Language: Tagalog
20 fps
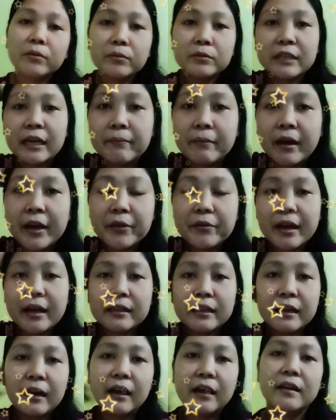Kung saan man kayo
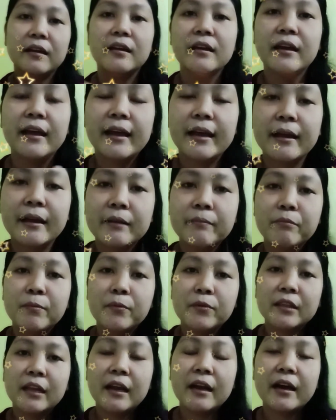nakatira,
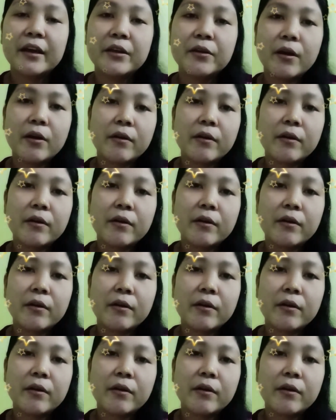pupunta lang kayo.